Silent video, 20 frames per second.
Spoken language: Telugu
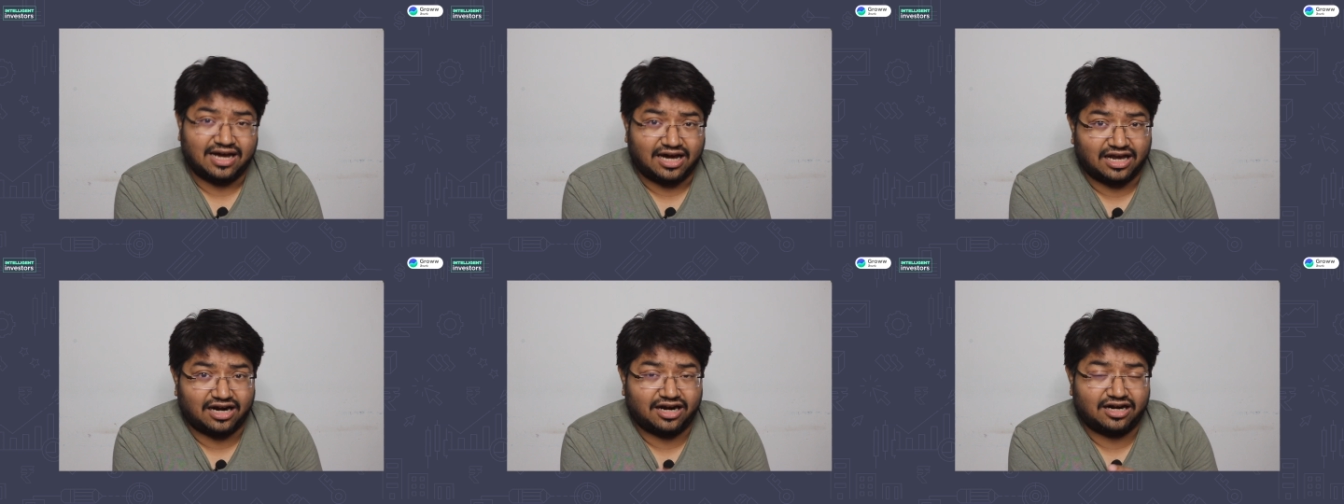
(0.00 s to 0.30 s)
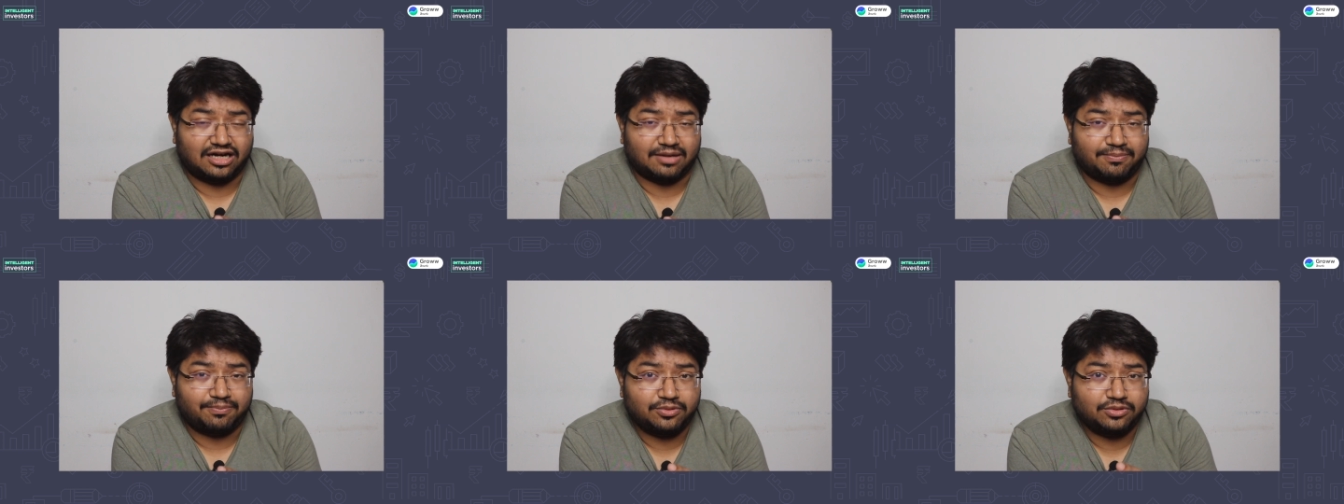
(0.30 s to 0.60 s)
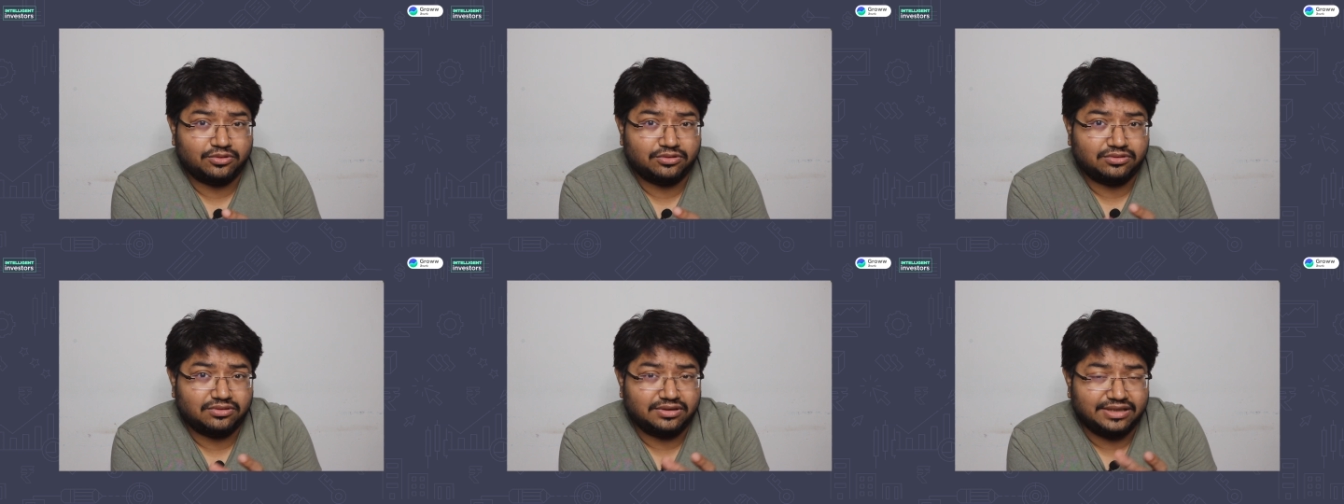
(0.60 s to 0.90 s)

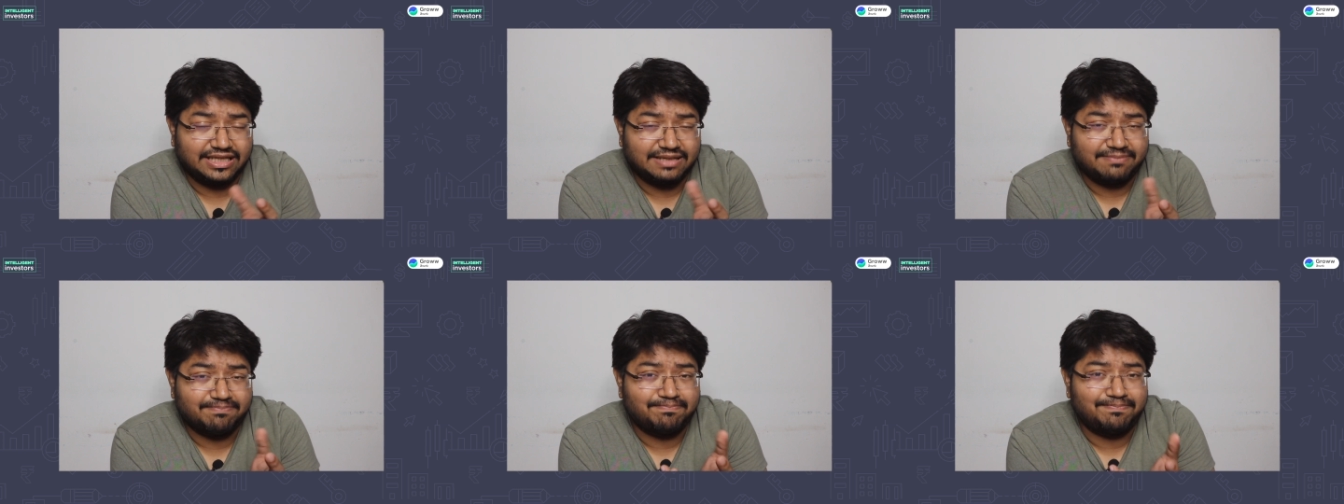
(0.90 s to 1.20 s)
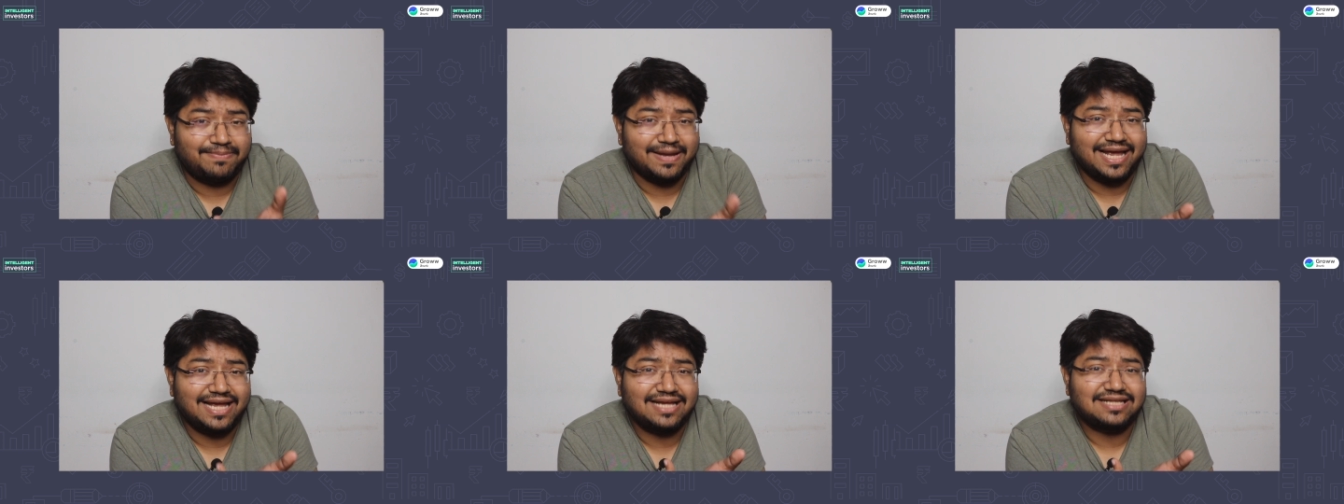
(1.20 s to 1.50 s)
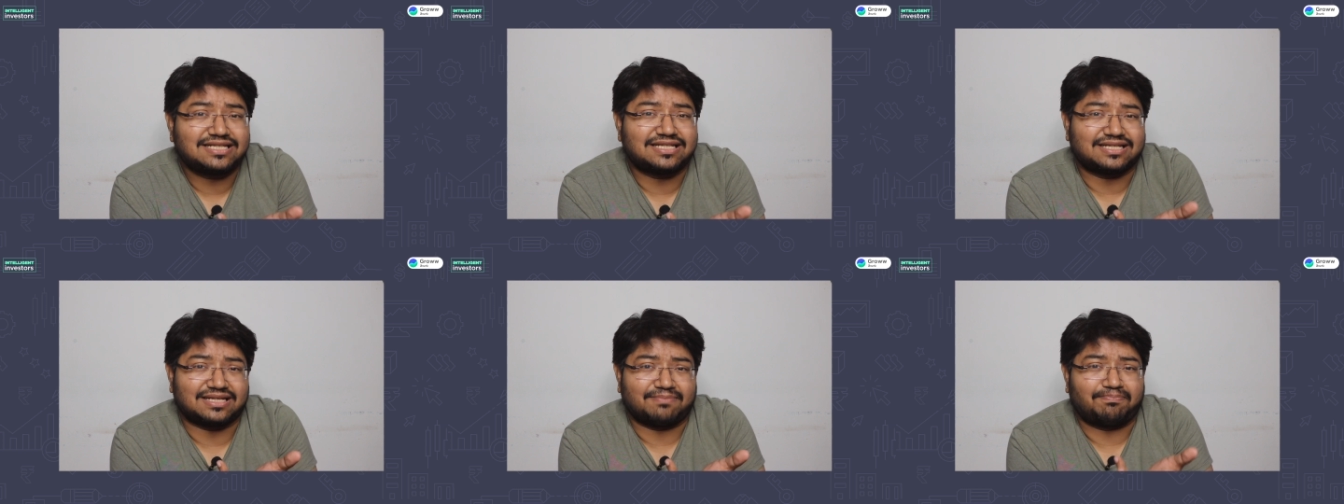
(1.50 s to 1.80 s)
అలాంటప్పుడు ఈ
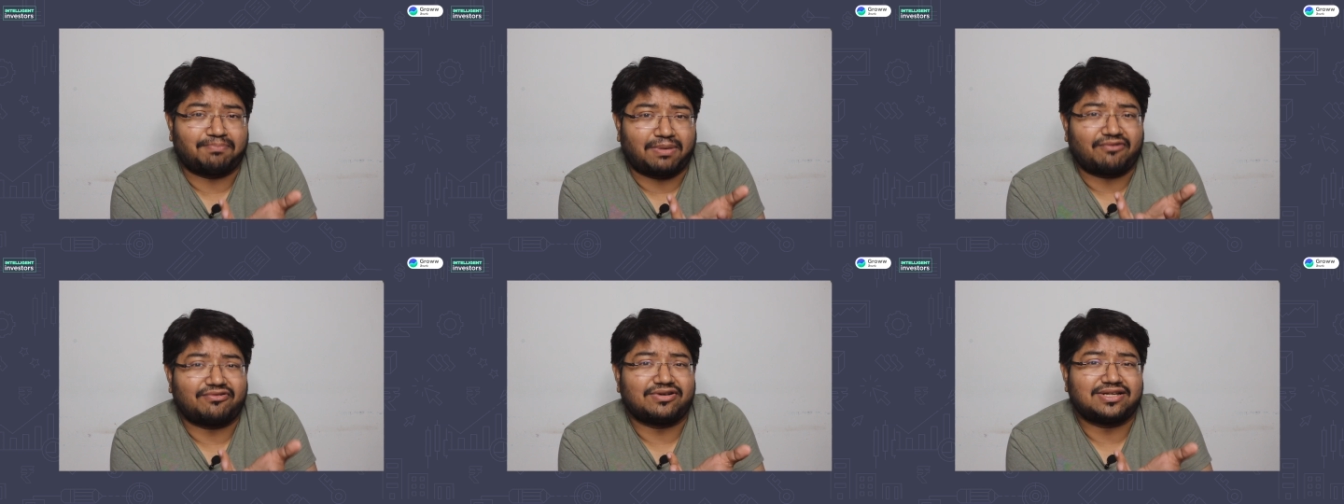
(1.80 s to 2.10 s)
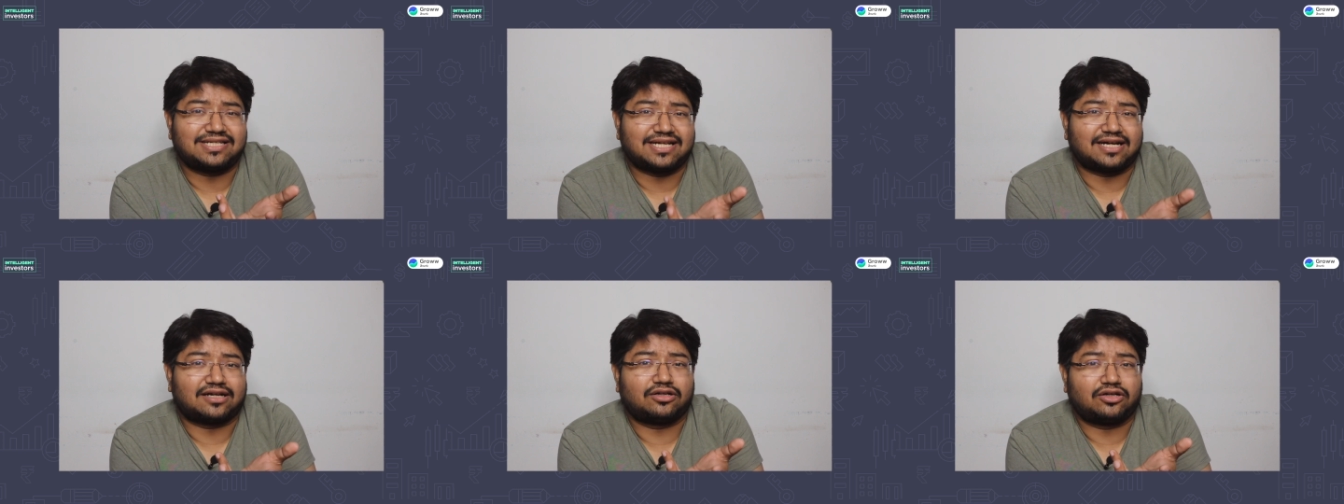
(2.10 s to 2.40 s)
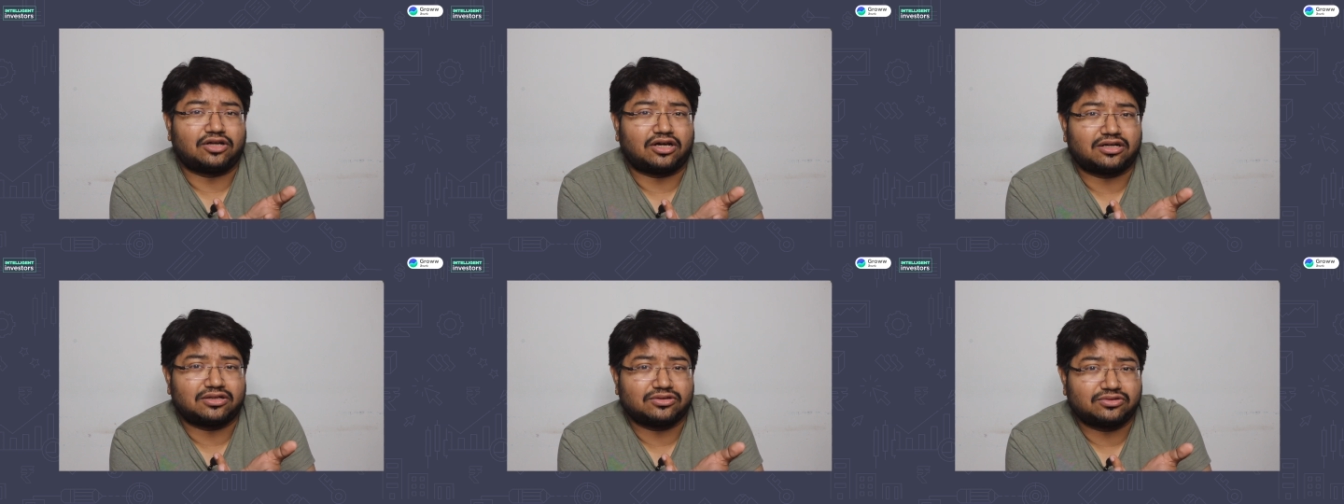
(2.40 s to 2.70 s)
బేస్ పవర్
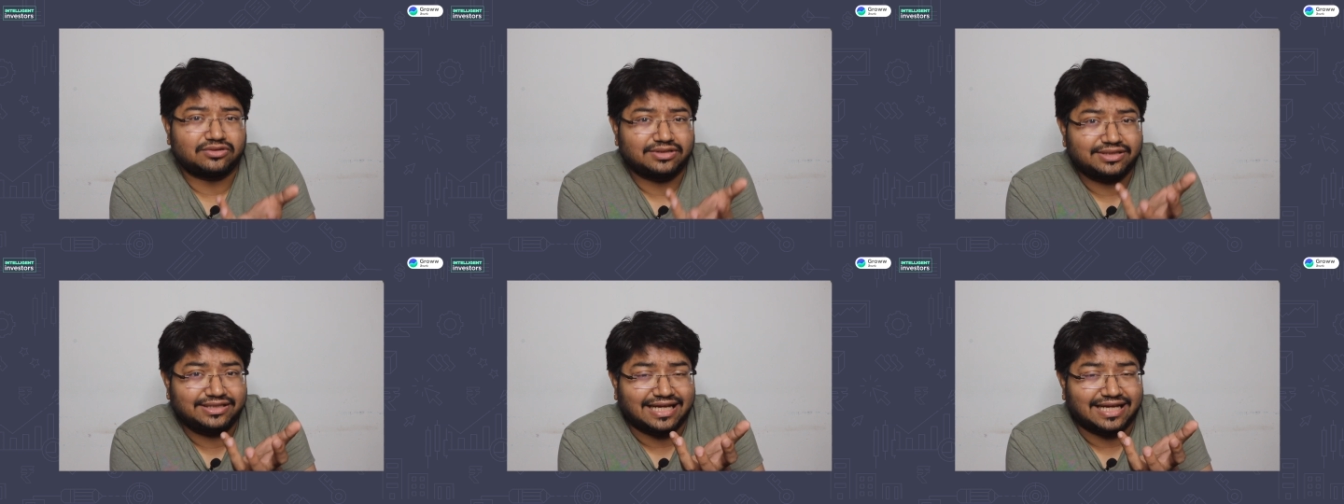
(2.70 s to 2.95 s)
సెక్టారు